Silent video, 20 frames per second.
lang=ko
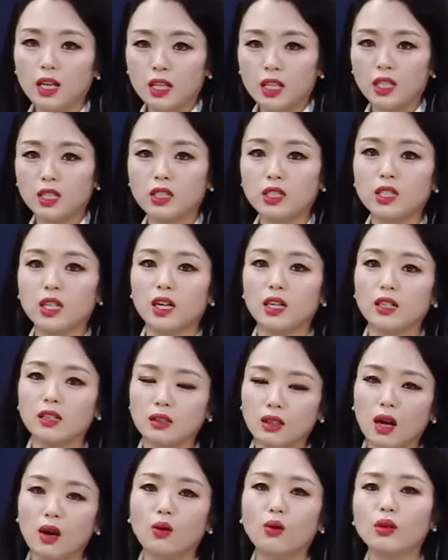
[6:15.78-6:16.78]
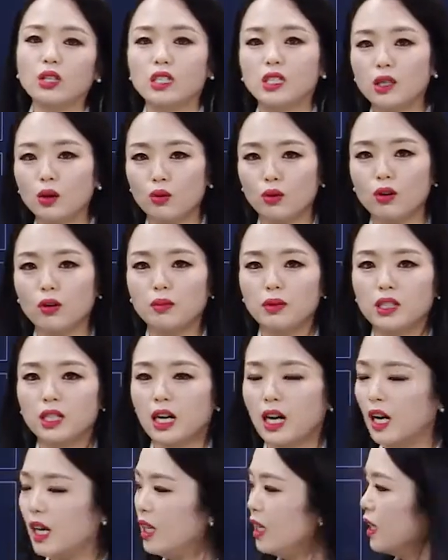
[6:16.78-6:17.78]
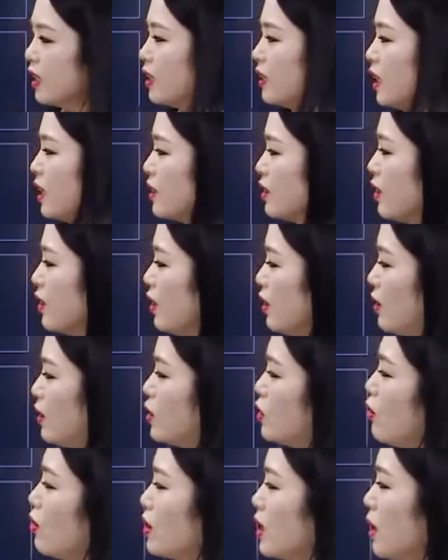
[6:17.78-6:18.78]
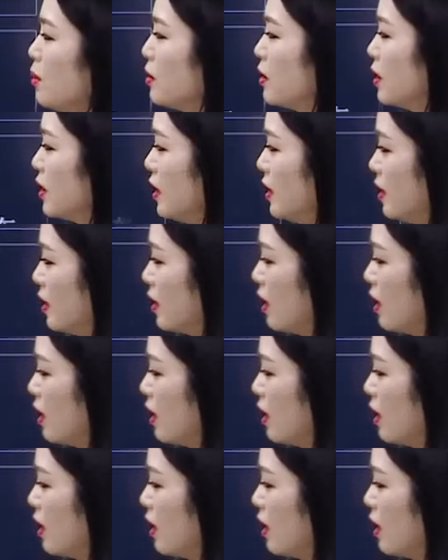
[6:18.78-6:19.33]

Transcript: 기차를 타고 이제 온 겁니다. 그래서 정답은